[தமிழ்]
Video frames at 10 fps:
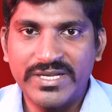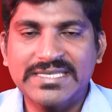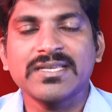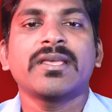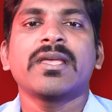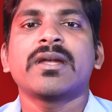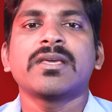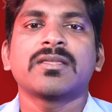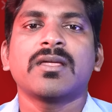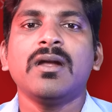ஒரு எச்சரிக்கை
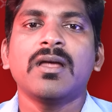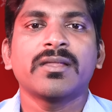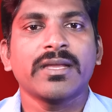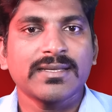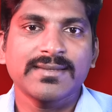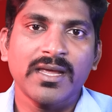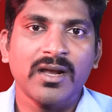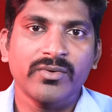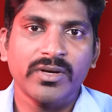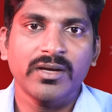கிடைத்ததால் அதை என்ன
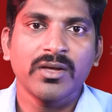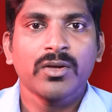செய்யலாம் அவங்க